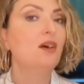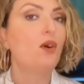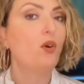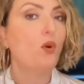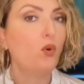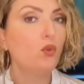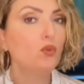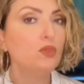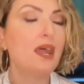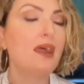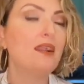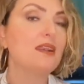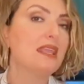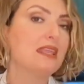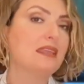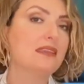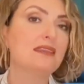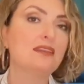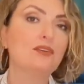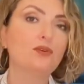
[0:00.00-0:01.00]
onlarla
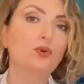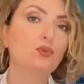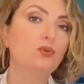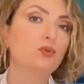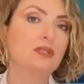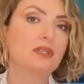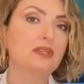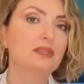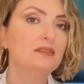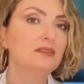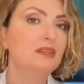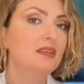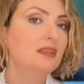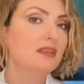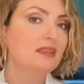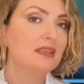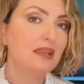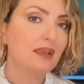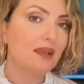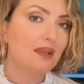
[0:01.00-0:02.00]
ilgili konuların
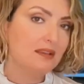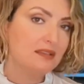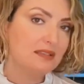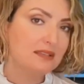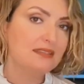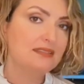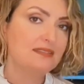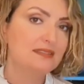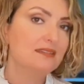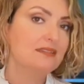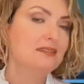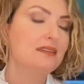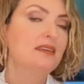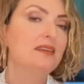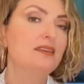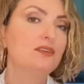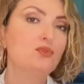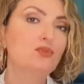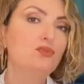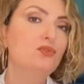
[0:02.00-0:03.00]
yani sizin
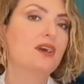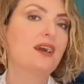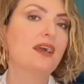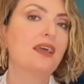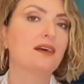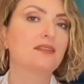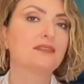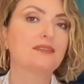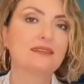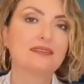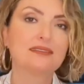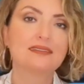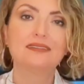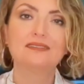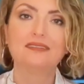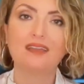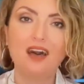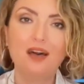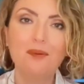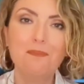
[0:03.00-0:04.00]
günlük
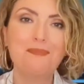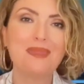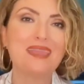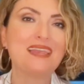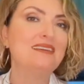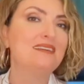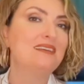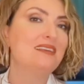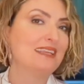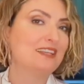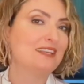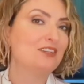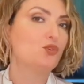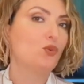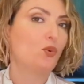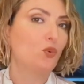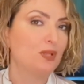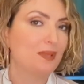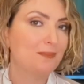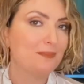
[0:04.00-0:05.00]
hayatınızda daha belirleyici
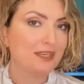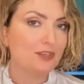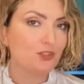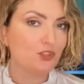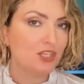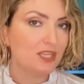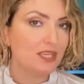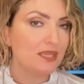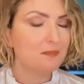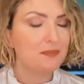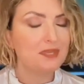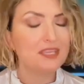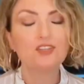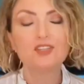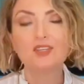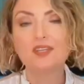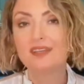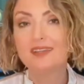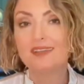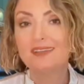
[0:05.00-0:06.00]
olabileceği bir
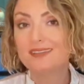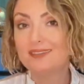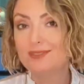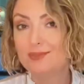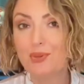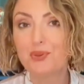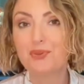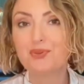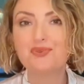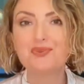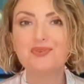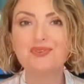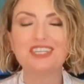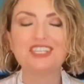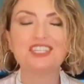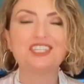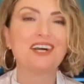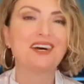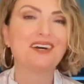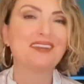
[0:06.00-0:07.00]
döngüyü
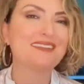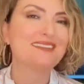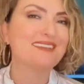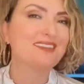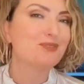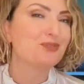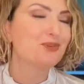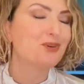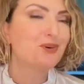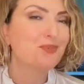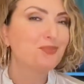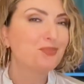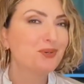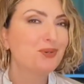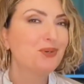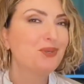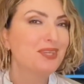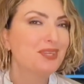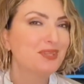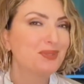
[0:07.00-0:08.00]
işaret ediyor
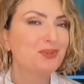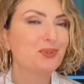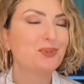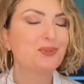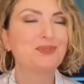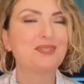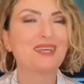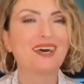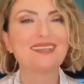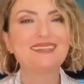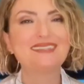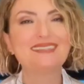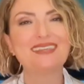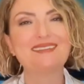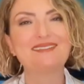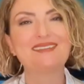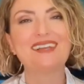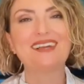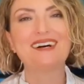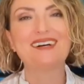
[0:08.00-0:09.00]
bu dolunay
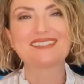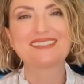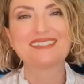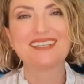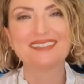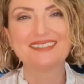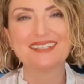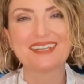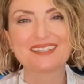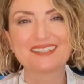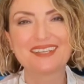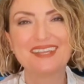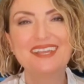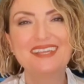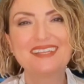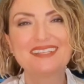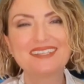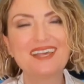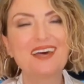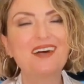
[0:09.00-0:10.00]
sevgili aslanlar.
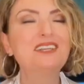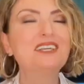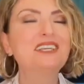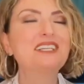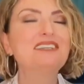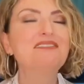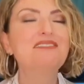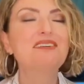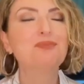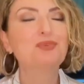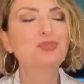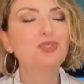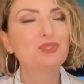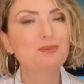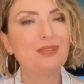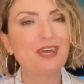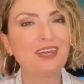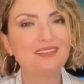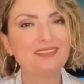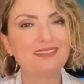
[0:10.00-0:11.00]
Sağlıklı ve mutlu
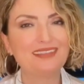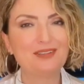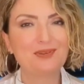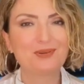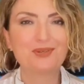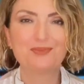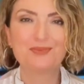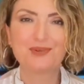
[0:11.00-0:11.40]
bir ay diliyorum.